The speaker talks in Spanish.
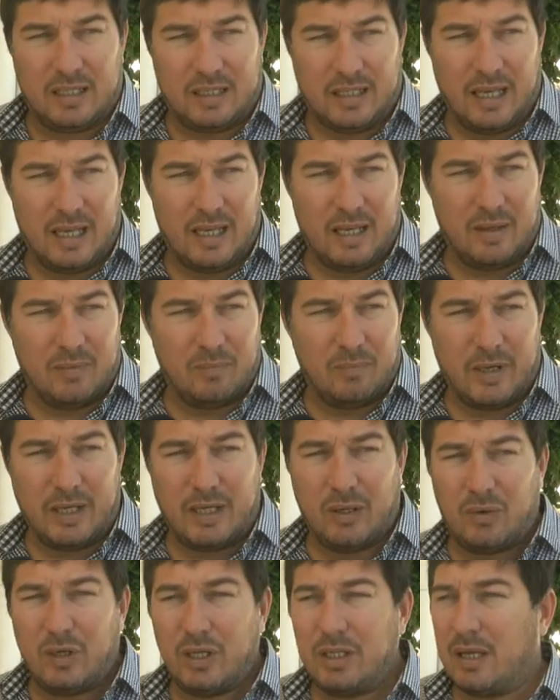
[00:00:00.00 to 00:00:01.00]
que
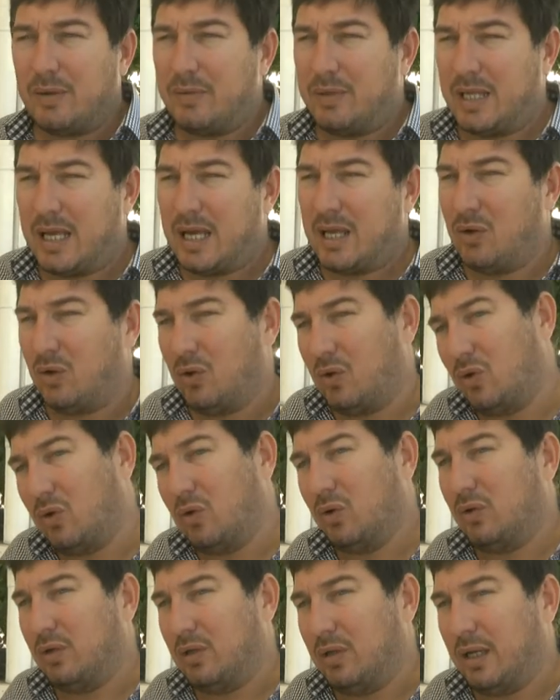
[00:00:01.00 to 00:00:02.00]
María Eugenia Vidal
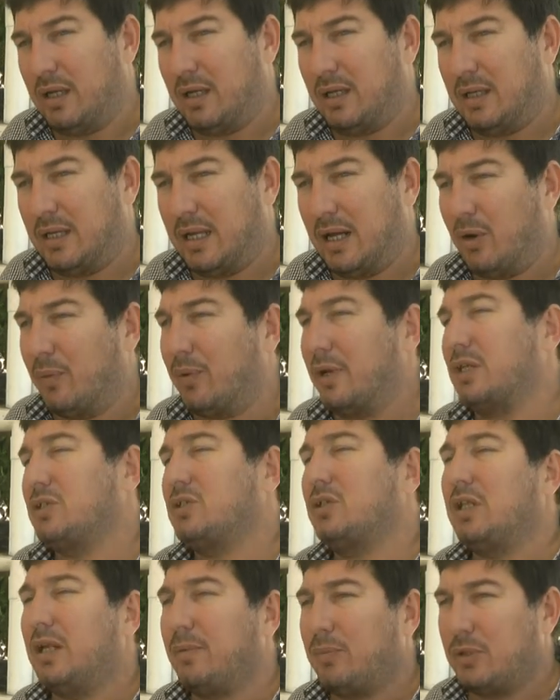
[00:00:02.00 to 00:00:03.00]
o la
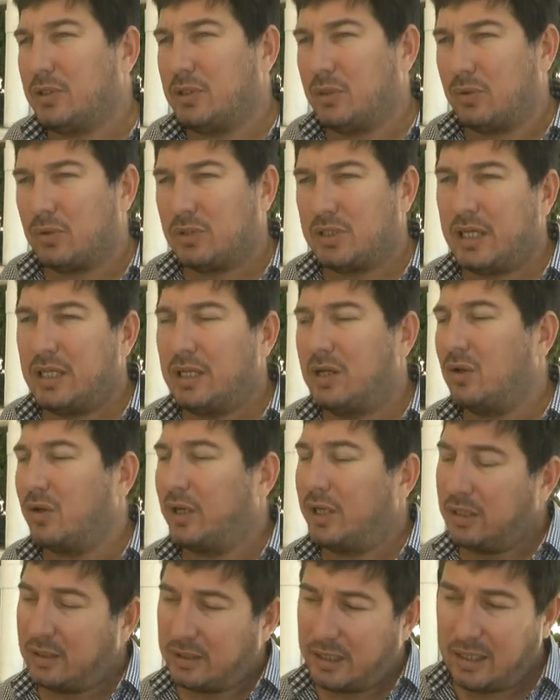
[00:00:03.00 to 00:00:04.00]
gobernación de la provincia de Buenos Aires lo
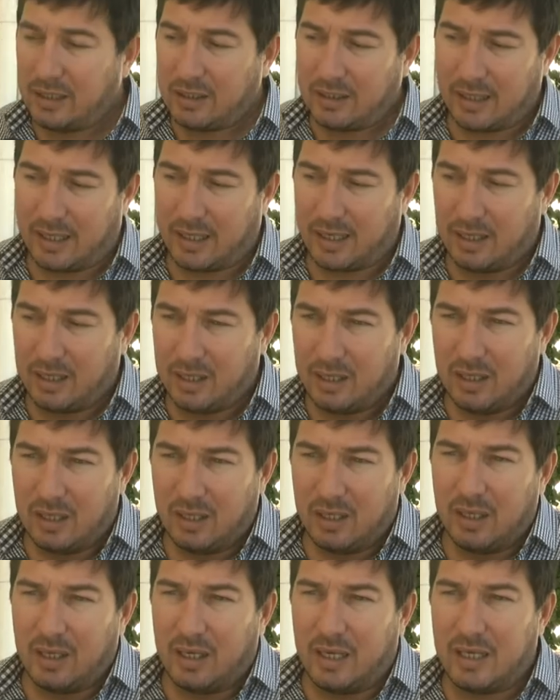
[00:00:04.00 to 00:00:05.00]
que intenta
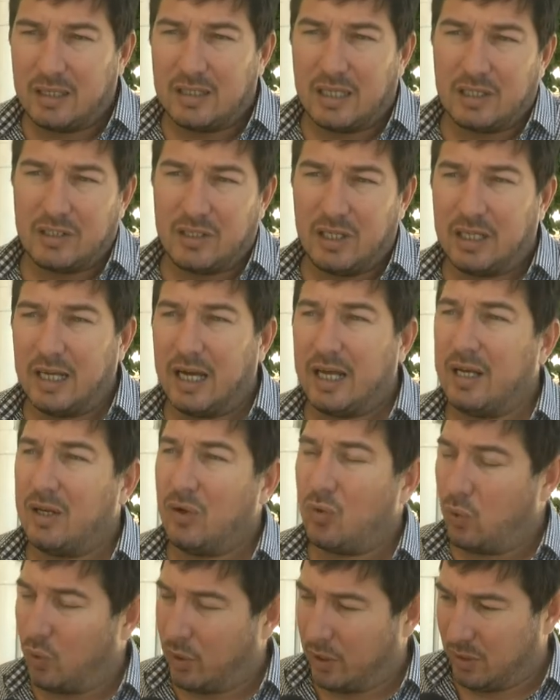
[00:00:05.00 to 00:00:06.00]
es achicar el
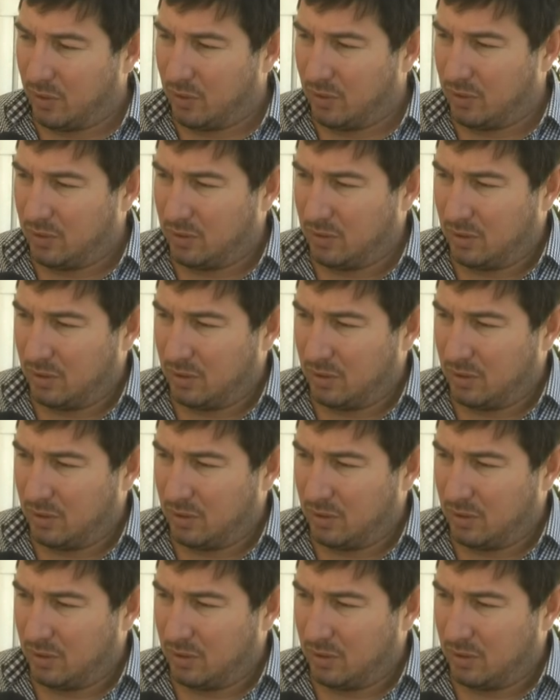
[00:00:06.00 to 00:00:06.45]
juego.